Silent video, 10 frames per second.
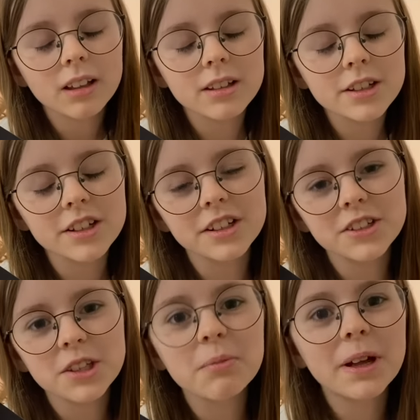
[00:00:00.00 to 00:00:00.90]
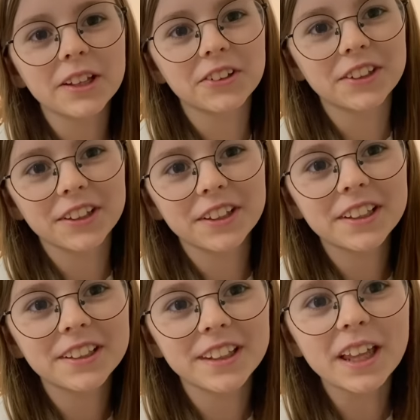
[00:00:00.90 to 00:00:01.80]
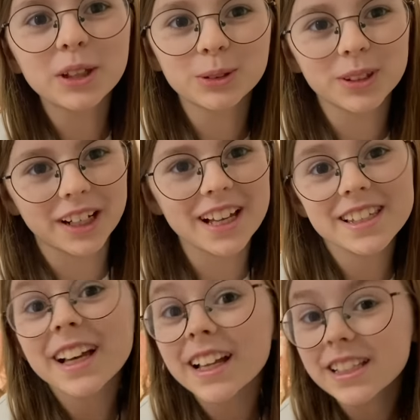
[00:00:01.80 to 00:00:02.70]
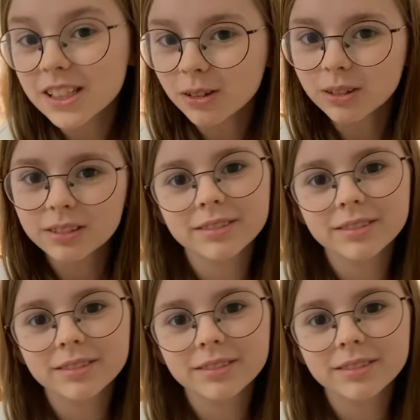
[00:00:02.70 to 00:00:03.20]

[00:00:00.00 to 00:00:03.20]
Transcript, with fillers: Jeżeli zdobędę innej jutra, z chęcią.